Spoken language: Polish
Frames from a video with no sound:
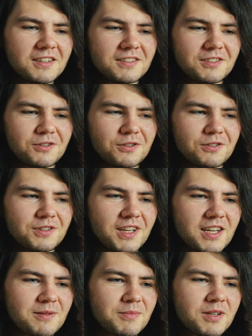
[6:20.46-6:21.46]
gdzie
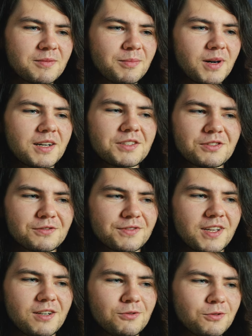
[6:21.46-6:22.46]
oglądałem bardzo
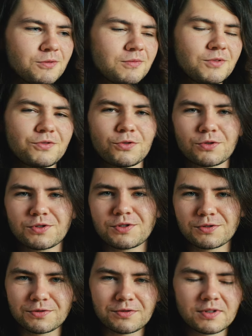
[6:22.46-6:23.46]
wielu
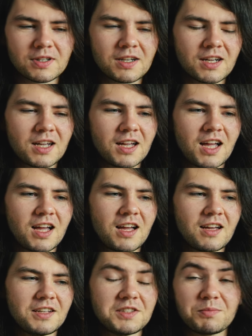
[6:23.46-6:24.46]
twórców,
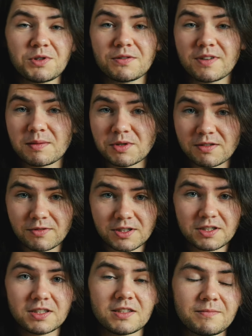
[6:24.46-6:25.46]
inspirowałem się
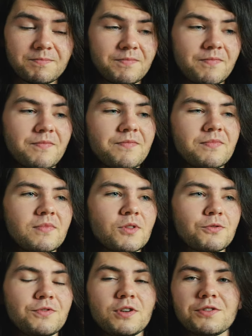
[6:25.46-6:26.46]
właśnie
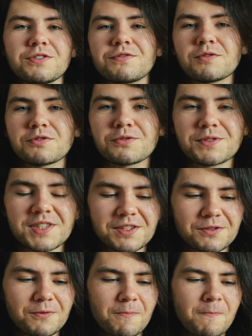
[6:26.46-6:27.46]
tą filozofią
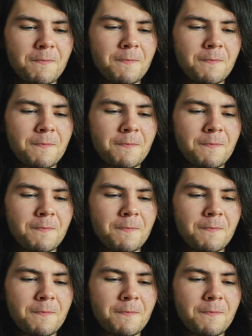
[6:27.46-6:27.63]
sukcesu.